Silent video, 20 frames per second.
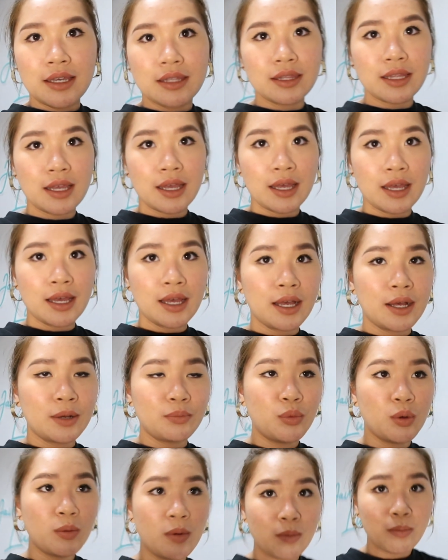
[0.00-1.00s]
na
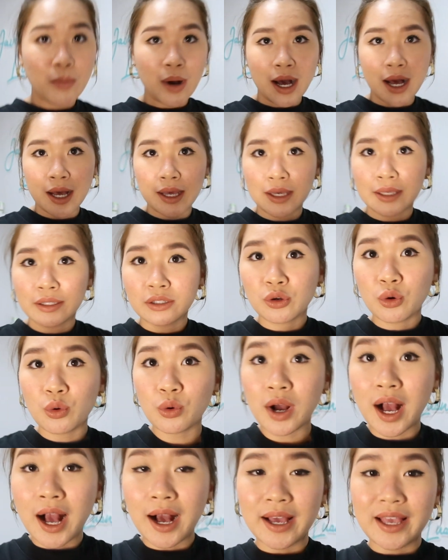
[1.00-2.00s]
bumaba and
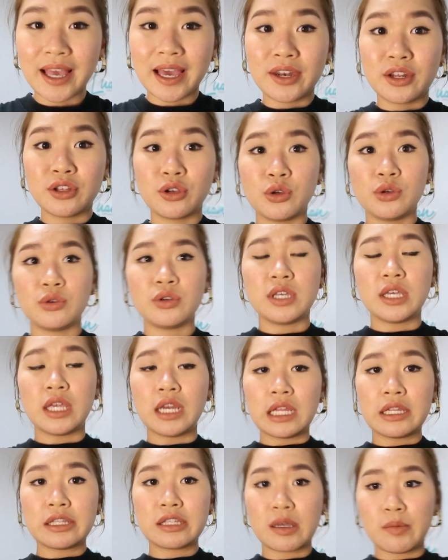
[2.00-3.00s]
kung kakayanin ko yung
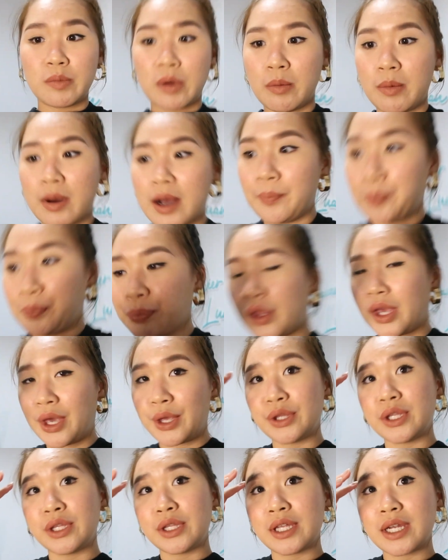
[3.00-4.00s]
init sa baba.
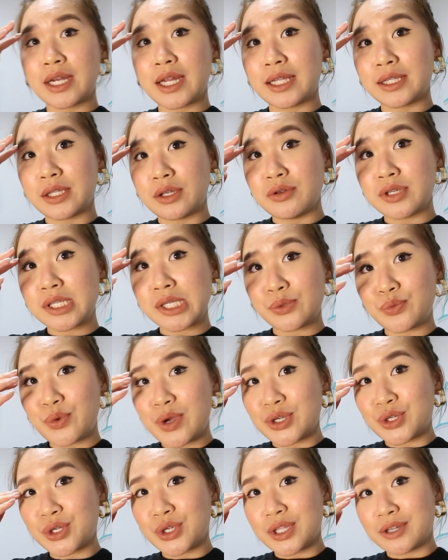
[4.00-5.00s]
And titignan natin yung
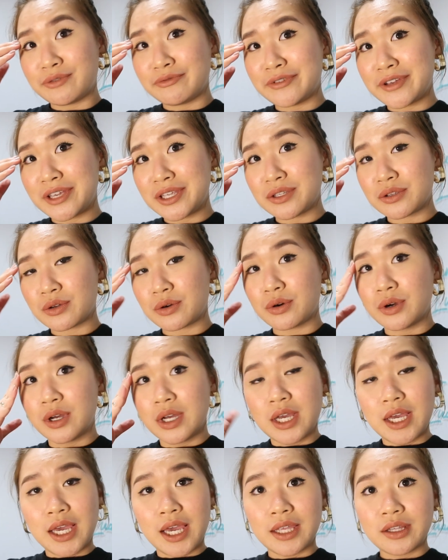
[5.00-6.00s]
situation ng face ko.
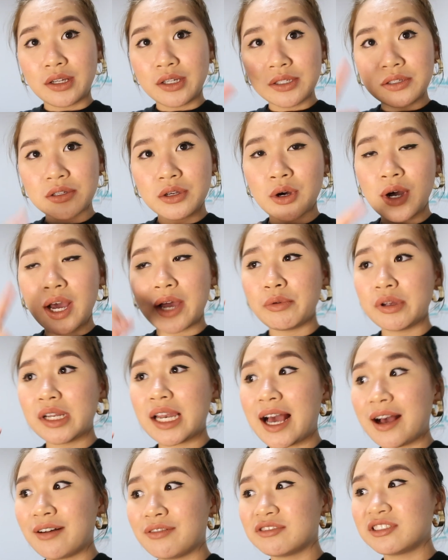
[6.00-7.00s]
And also, I will
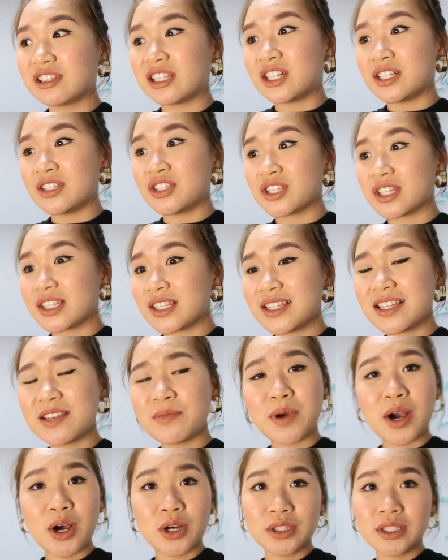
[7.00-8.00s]
have lunch kasi hindi
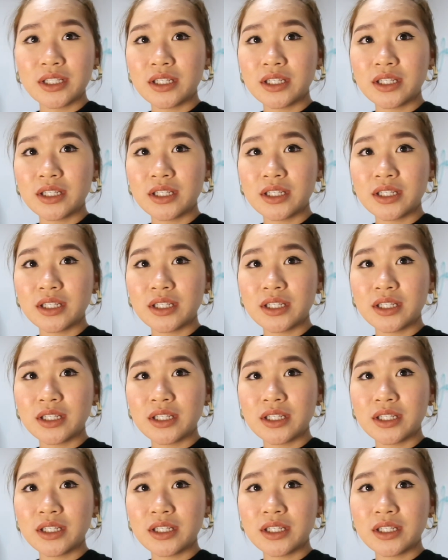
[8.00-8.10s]
pa ako